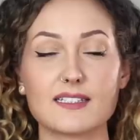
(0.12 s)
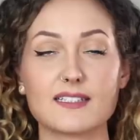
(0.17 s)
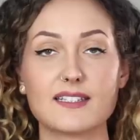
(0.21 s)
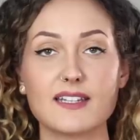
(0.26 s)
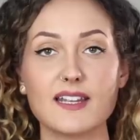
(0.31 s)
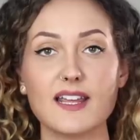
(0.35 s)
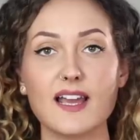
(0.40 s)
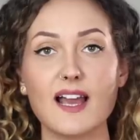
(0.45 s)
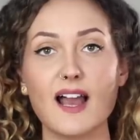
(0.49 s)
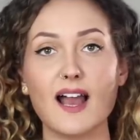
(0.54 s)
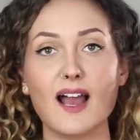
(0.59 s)

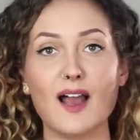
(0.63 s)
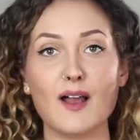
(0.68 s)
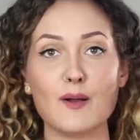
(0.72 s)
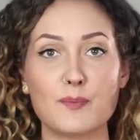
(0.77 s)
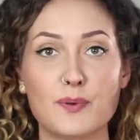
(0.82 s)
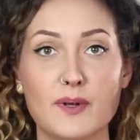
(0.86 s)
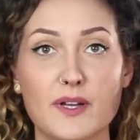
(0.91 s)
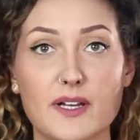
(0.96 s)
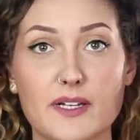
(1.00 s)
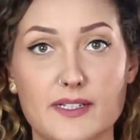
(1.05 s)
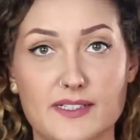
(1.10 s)
Der
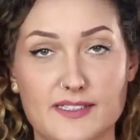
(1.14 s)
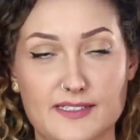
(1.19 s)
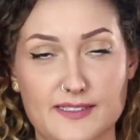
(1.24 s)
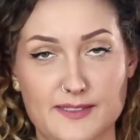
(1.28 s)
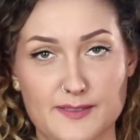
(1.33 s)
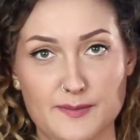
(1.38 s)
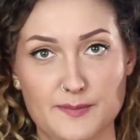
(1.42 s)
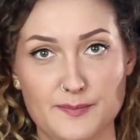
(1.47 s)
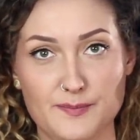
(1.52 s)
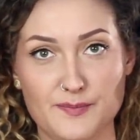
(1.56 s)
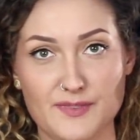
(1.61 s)
April
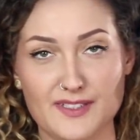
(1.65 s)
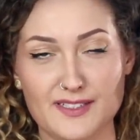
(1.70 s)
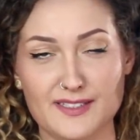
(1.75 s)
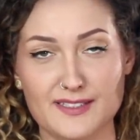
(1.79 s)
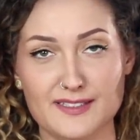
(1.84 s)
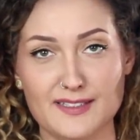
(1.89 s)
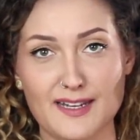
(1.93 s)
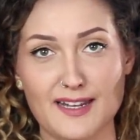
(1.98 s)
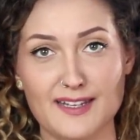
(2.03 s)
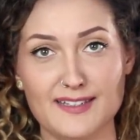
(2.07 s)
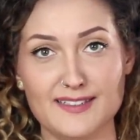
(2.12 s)

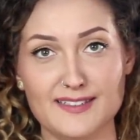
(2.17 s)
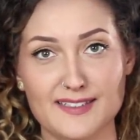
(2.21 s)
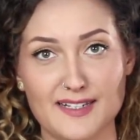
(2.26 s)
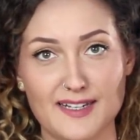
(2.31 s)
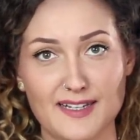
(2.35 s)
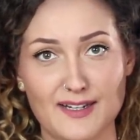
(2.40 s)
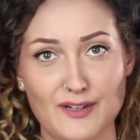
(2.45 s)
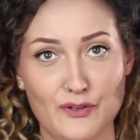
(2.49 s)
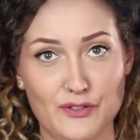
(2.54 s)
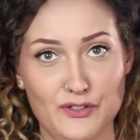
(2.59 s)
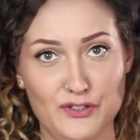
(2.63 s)
ist ein
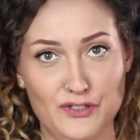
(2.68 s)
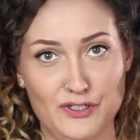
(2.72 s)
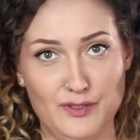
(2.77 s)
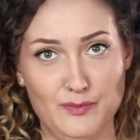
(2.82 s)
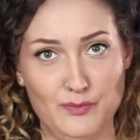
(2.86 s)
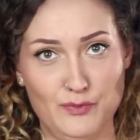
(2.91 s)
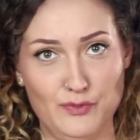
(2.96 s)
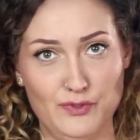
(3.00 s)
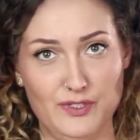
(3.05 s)
sehr launischer